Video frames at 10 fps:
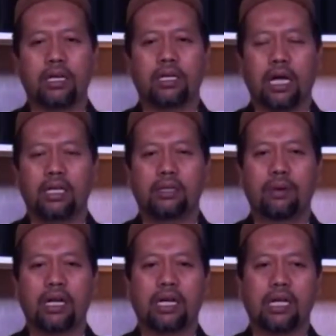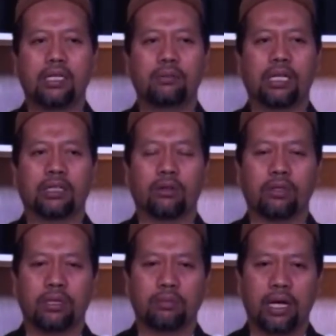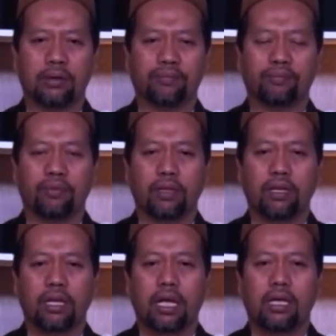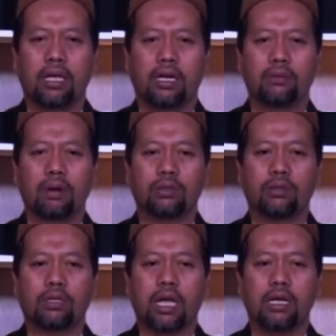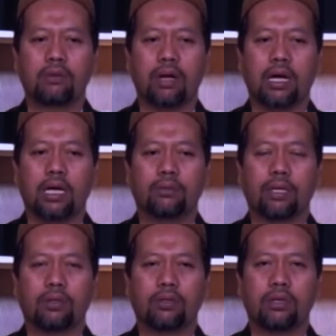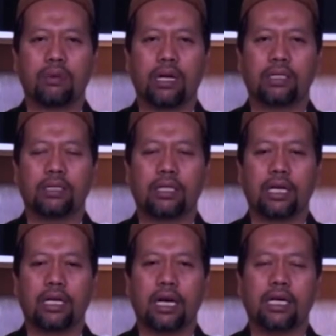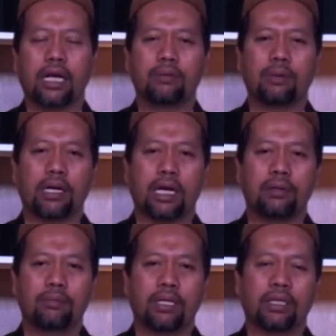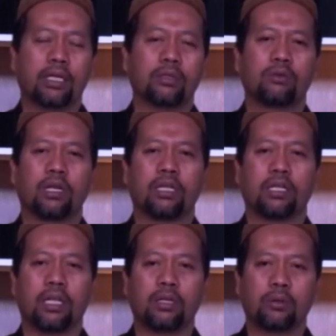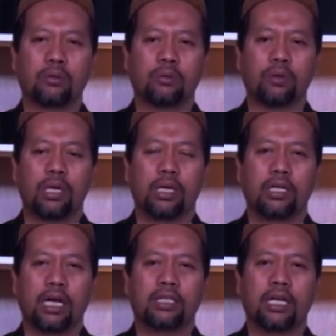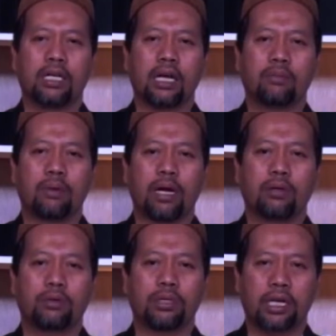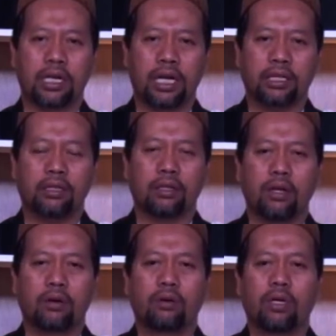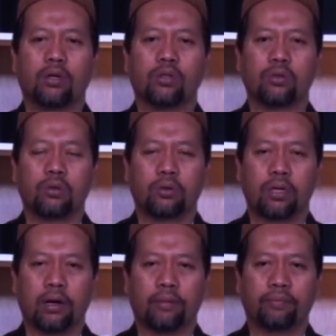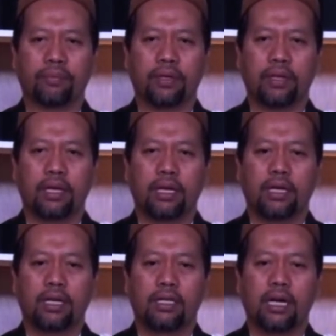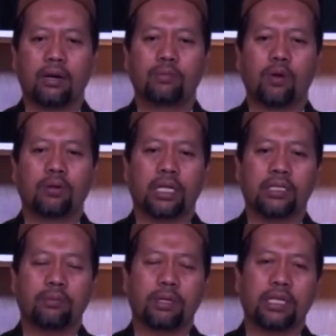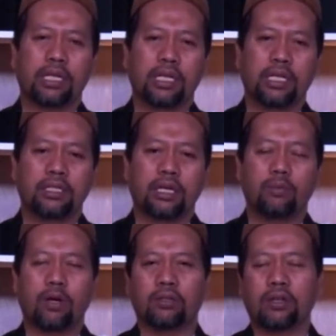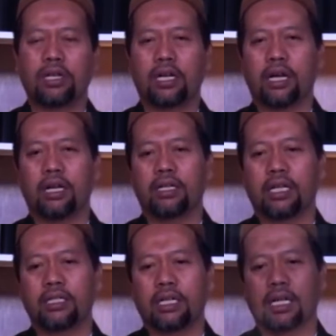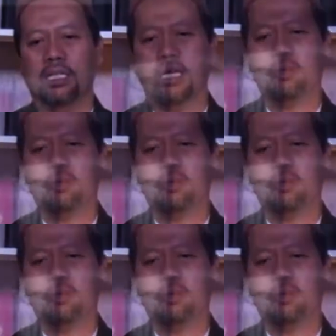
kalimah-kalimah tojibah. Yang dimaksud kalimah-kalimah tojibah di sini adalah kalimah-kalimah yang sudah tertentu, diajarkan melalui syariat oleh Rasulullah. Dalam konteks seperti ini, Syekh Ibn Atta'illah As-Sakandari